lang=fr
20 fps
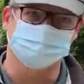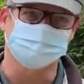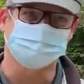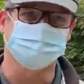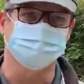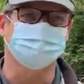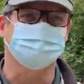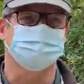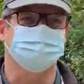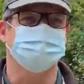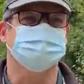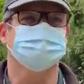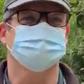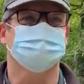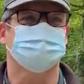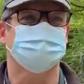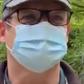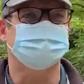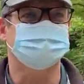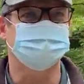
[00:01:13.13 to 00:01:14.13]
tu fais bien de
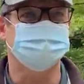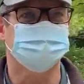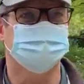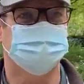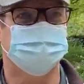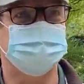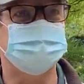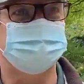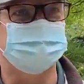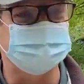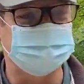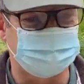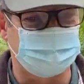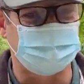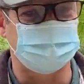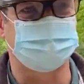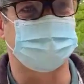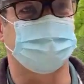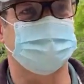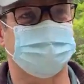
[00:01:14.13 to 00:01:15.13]
pointer euh, l'événement
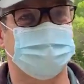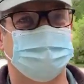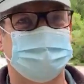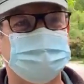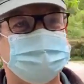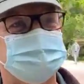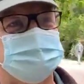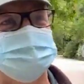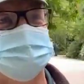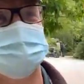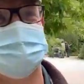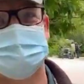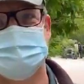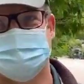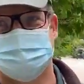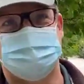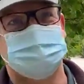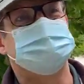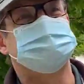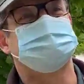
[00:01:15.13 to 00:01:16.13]
important
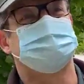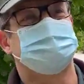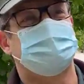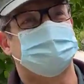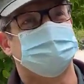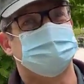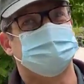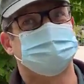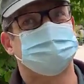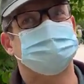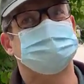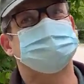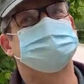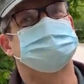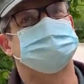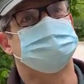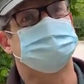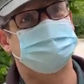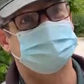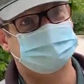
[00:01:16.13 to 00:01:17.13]
de la Maison Paris Nature, c'est
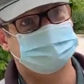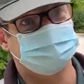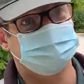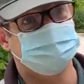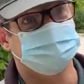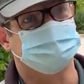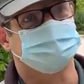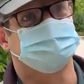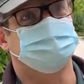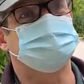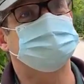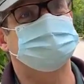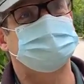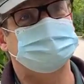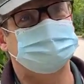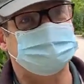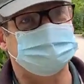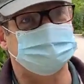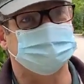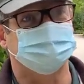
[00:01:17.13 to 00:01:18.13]
l'ouverture de nos
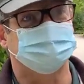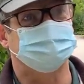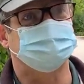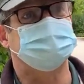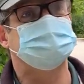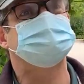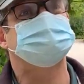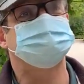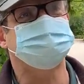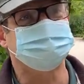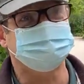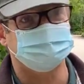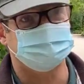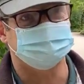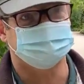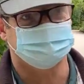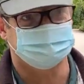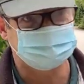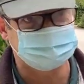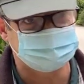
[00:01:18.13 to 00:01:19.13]
papillons
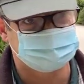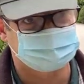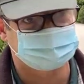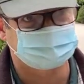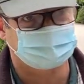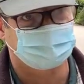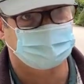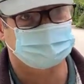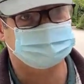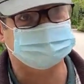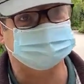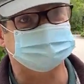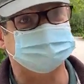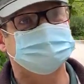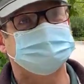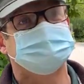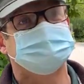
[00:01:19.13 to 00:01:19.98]
indigènes d'Île-de-France